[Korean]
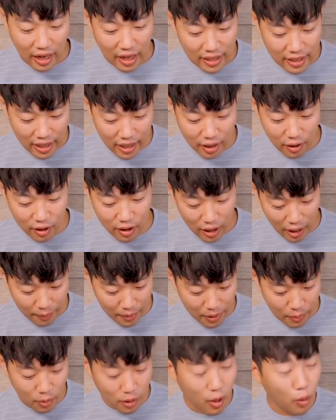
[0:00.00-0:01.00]
아 제가
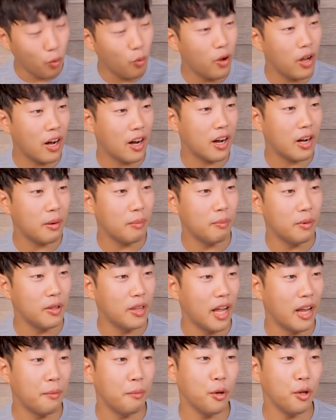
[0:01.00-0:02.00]
가만히 보니까 왜 아까
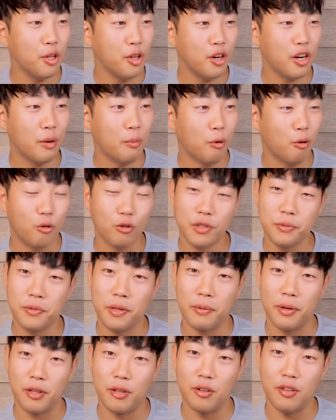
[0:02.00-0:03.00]
냉면 이런 게 먹고
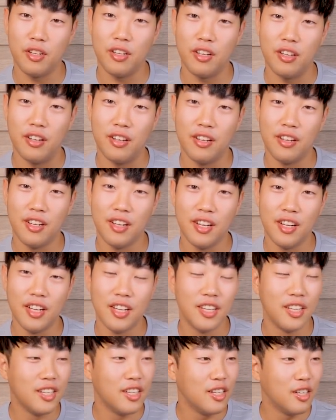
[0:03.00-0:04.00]
싶나 봤더니
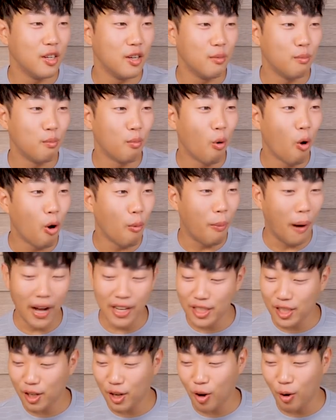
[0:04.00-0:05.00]
뭐
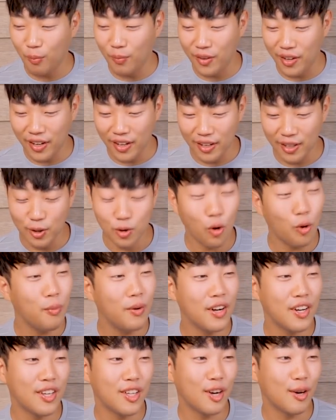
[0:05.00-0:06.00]
마실 게 없네.
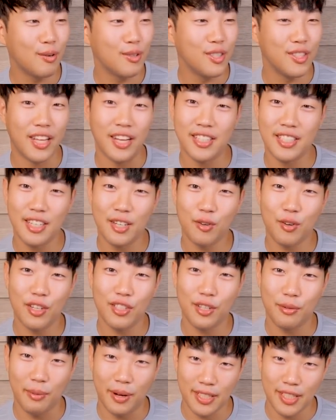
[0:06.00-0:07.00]
조금만 기다려보세요.
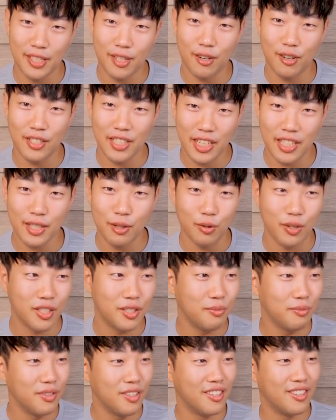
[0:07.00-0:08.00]
냉장고에서 마실 걸
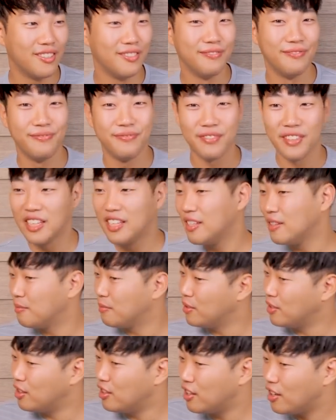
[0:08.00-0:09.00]
찾아오겠습니다.
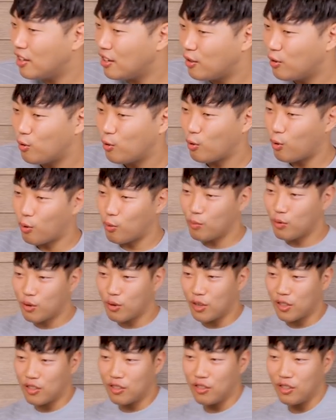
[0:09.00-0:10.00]
있나? 없는
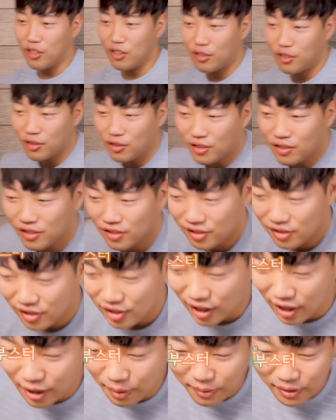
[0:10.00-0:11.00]
것 같은데?
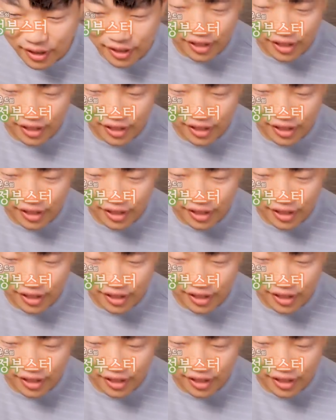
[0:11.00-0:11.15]
잠깐만